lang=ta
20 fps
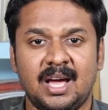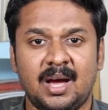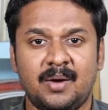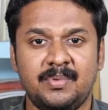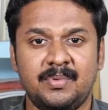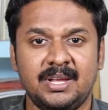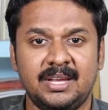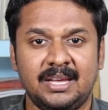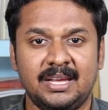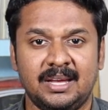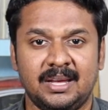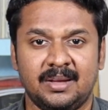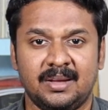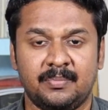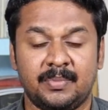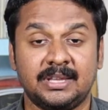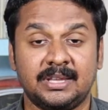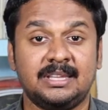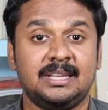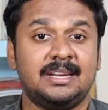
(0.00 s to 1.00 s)
அப்படியே
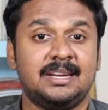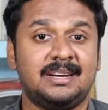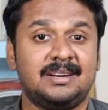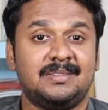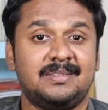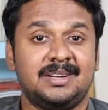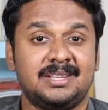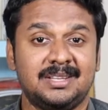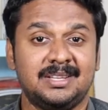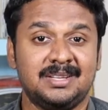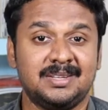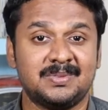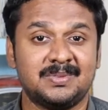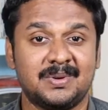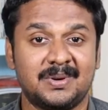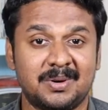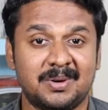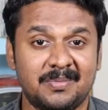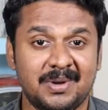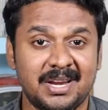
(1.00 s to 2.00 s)
பத்திக்கிட்டு வருதுன்னு
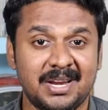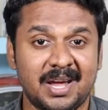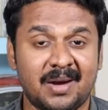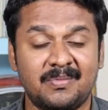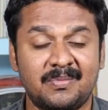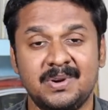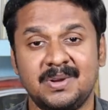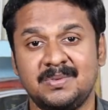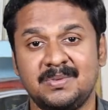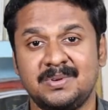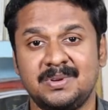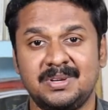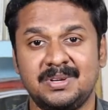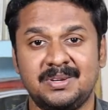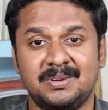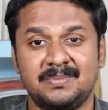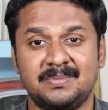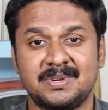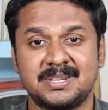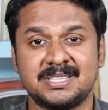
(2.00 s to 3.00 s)
சொல்கிற மாதிரி அவ்வளோ ஒரு
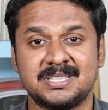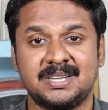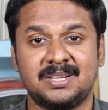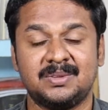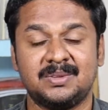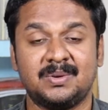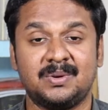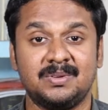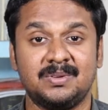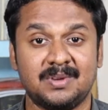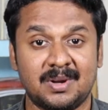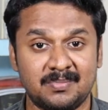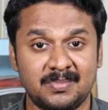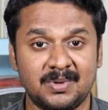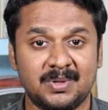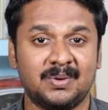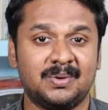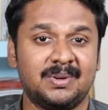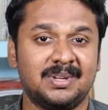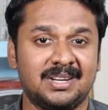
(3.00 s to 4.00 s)
விமர்சனத்தோடும்
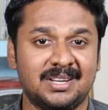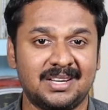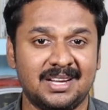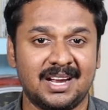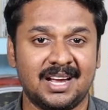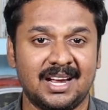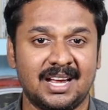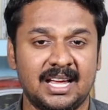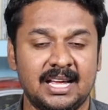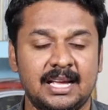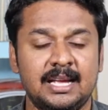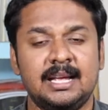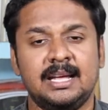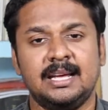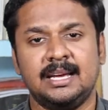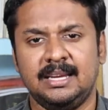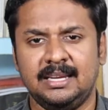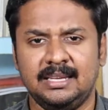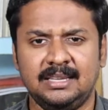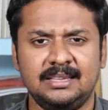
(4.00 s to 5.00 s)
வன்மத்தோடும் இருக்கிறாங்க
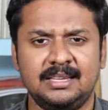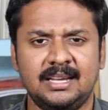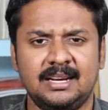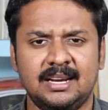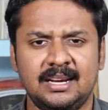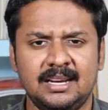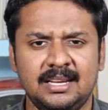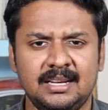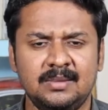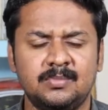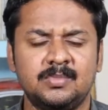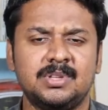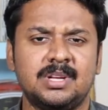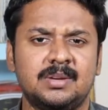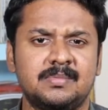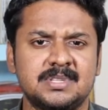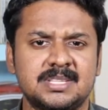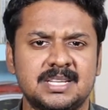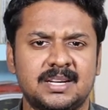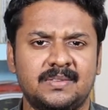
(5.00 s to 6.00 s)
இந்த நிலையில்
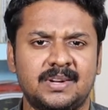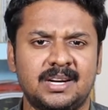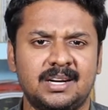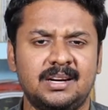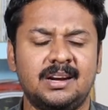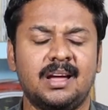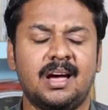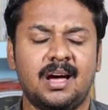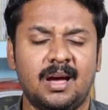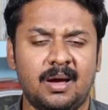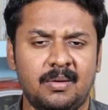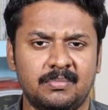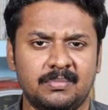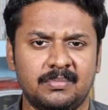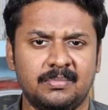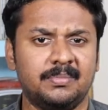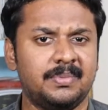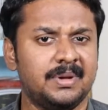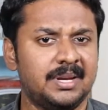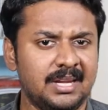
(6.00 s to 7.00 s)
முதலமைச்சர் அவர்கள் ஆம்
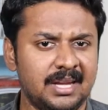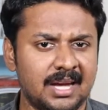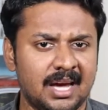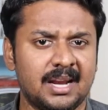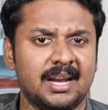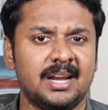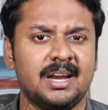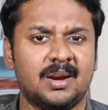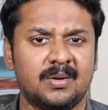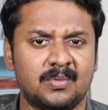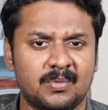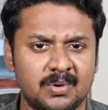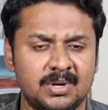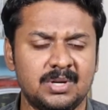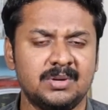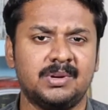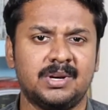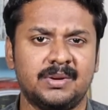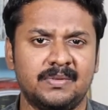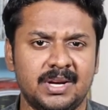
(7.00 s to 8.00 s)
பெரியாரை நான்
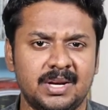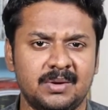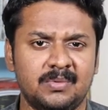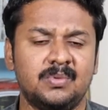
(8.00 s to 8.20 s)
கொண்டு வருவேன்